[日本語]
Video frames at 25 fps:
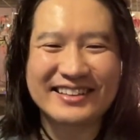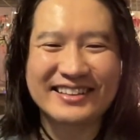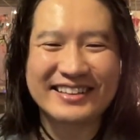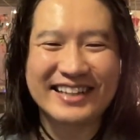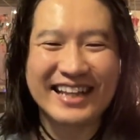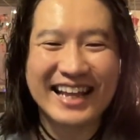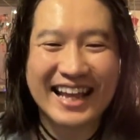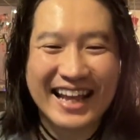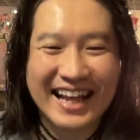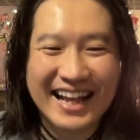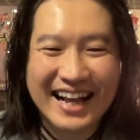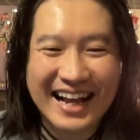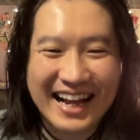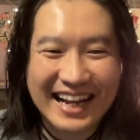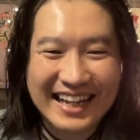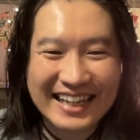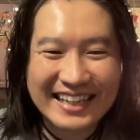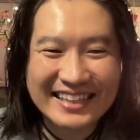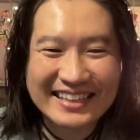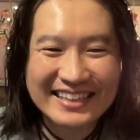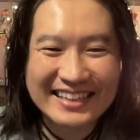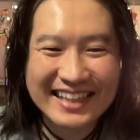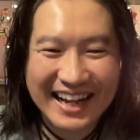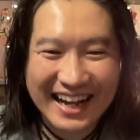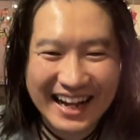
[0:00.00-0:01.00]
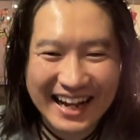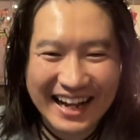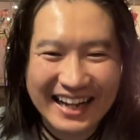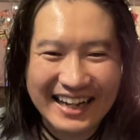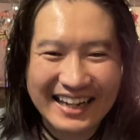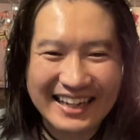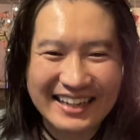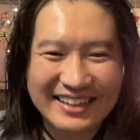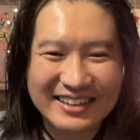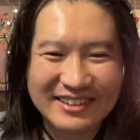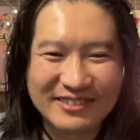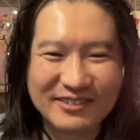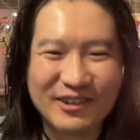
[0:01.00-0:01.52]
恋愛談
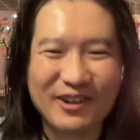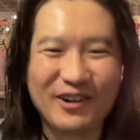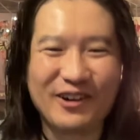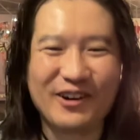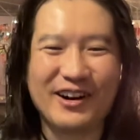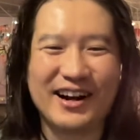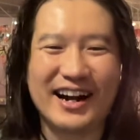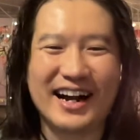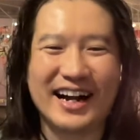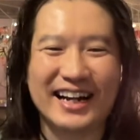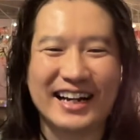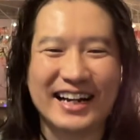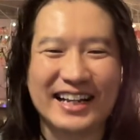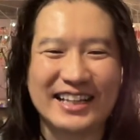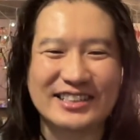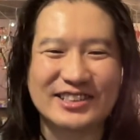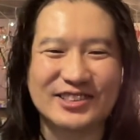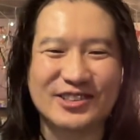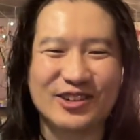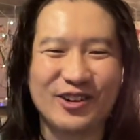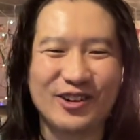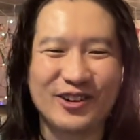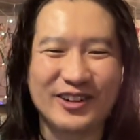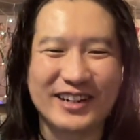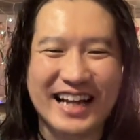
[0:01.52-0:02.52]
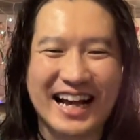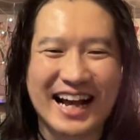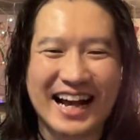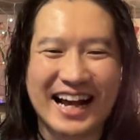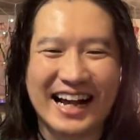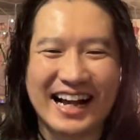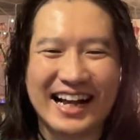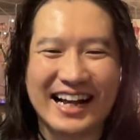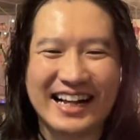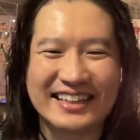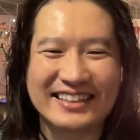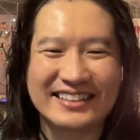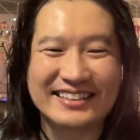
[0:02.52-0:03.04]
を話す
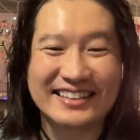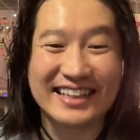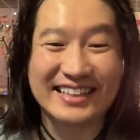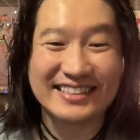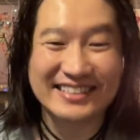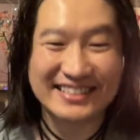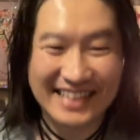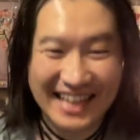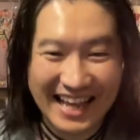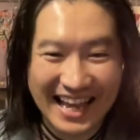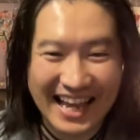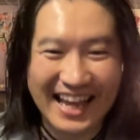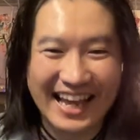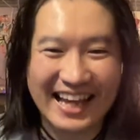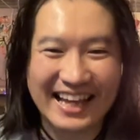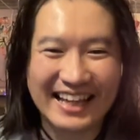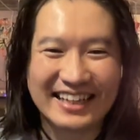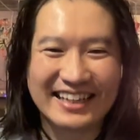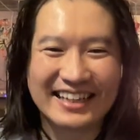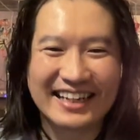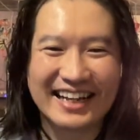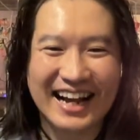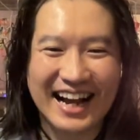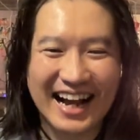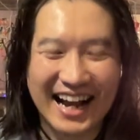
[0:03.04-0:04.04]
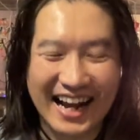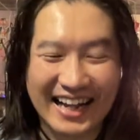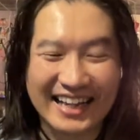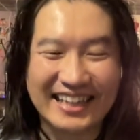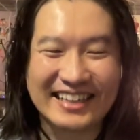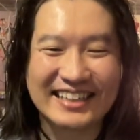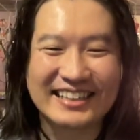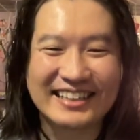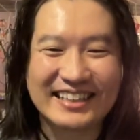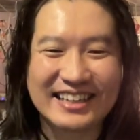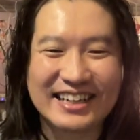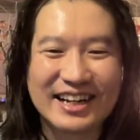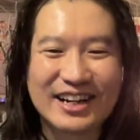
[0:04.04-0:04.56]
コーナーですね。は
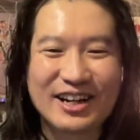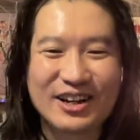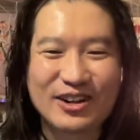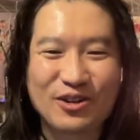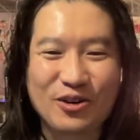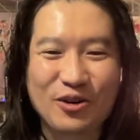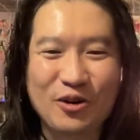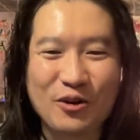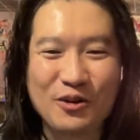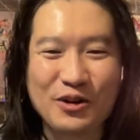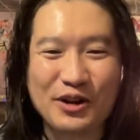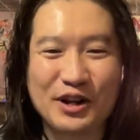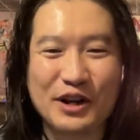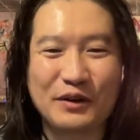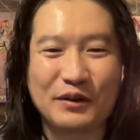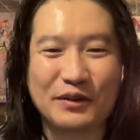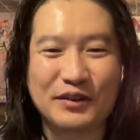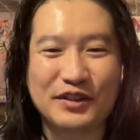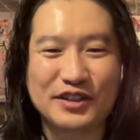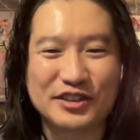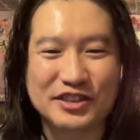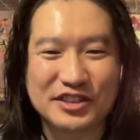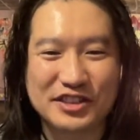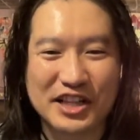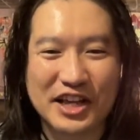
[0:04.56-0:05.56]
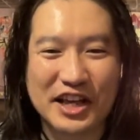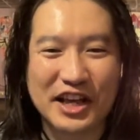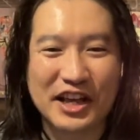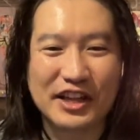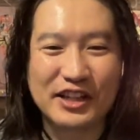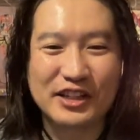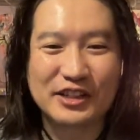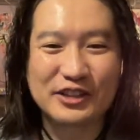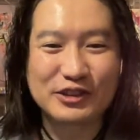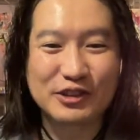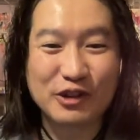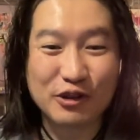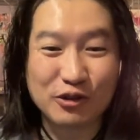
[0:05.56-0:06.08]
い。今回はですね、
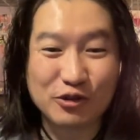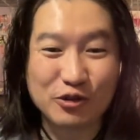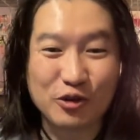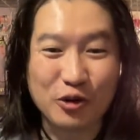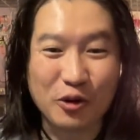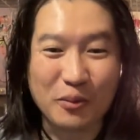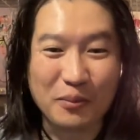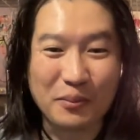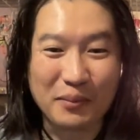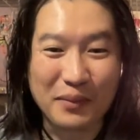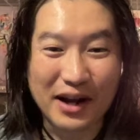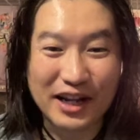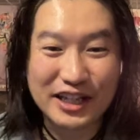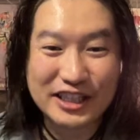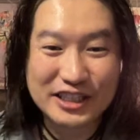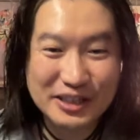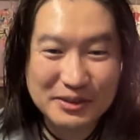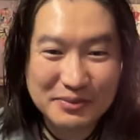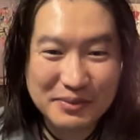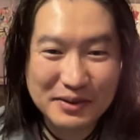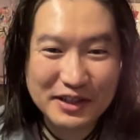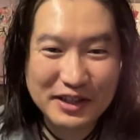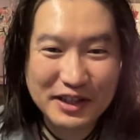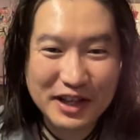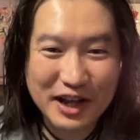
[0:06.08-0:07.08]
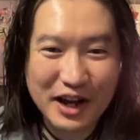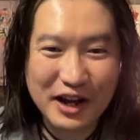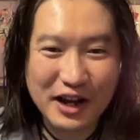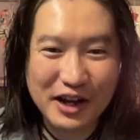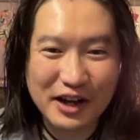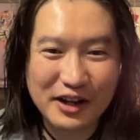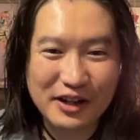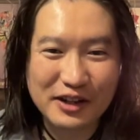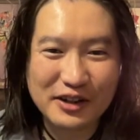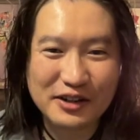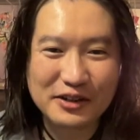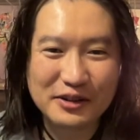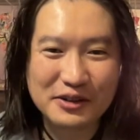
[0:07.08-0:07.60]
ちょっと真面目な、
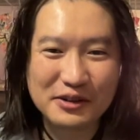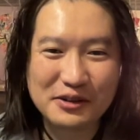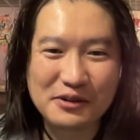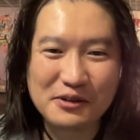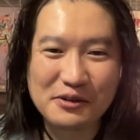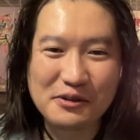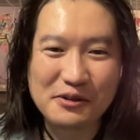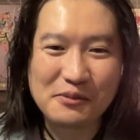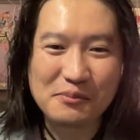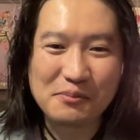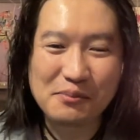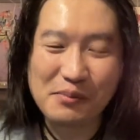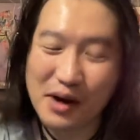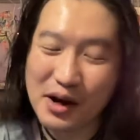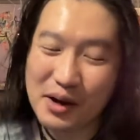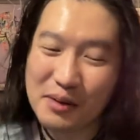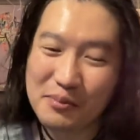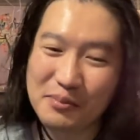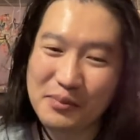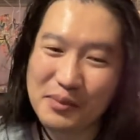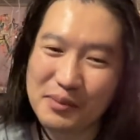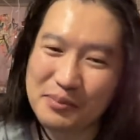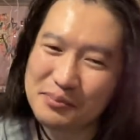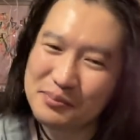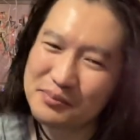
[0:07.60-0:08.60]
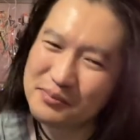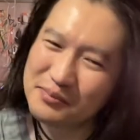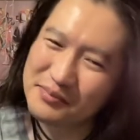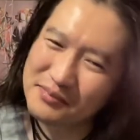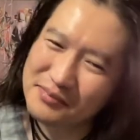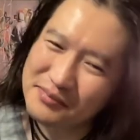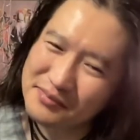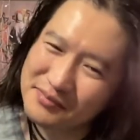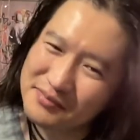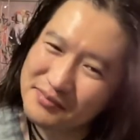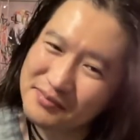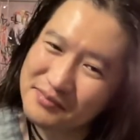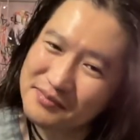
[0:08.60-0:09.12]
ま、
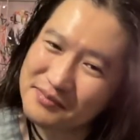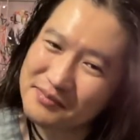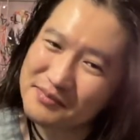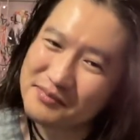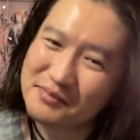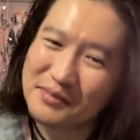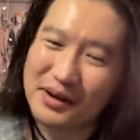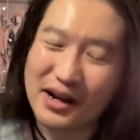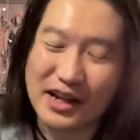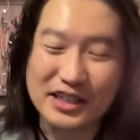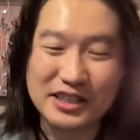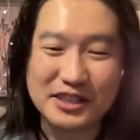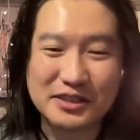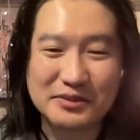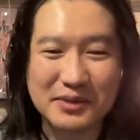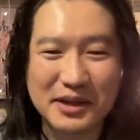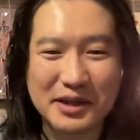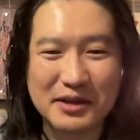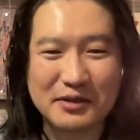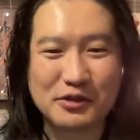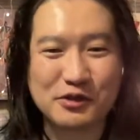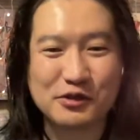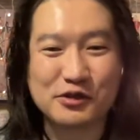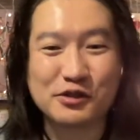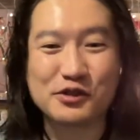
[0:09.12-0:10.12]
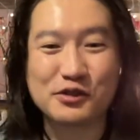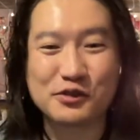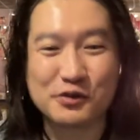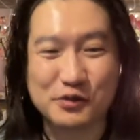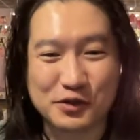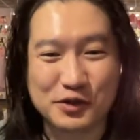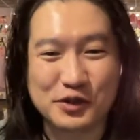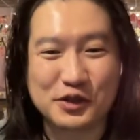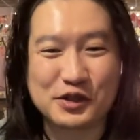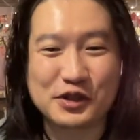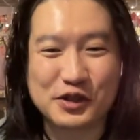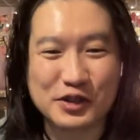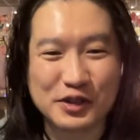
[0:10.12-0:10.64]
真面目、普通、
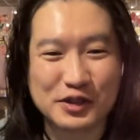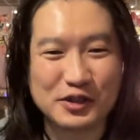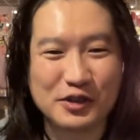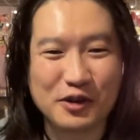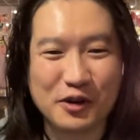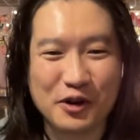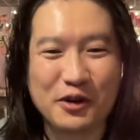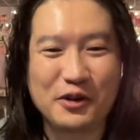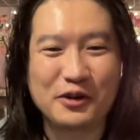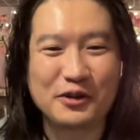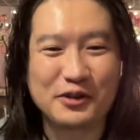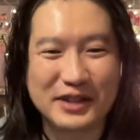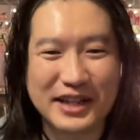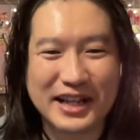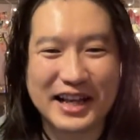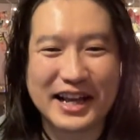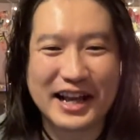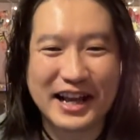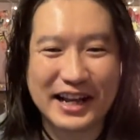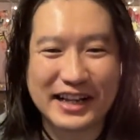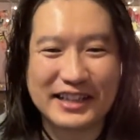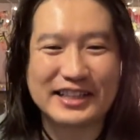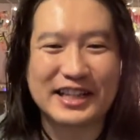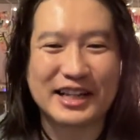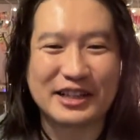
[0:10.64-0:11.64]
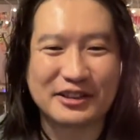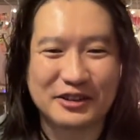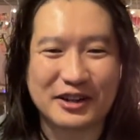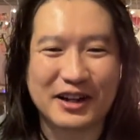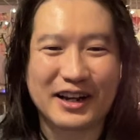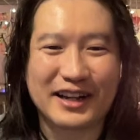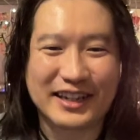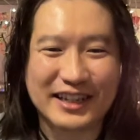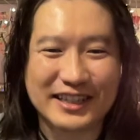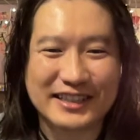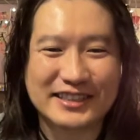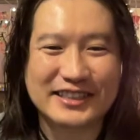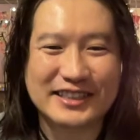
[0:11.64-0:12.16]
普通の恋愛談の
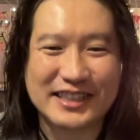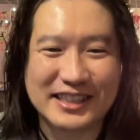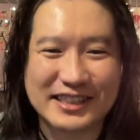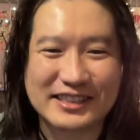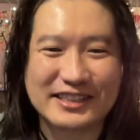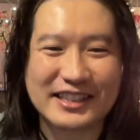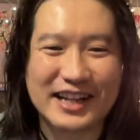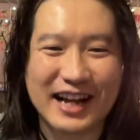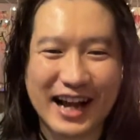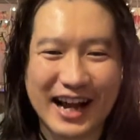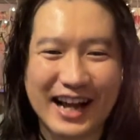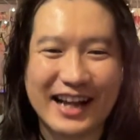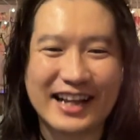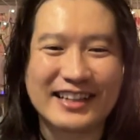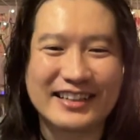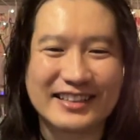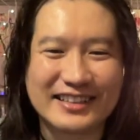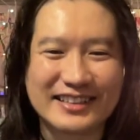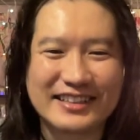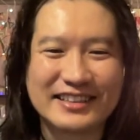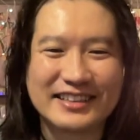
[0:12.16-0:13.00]
話です。はい。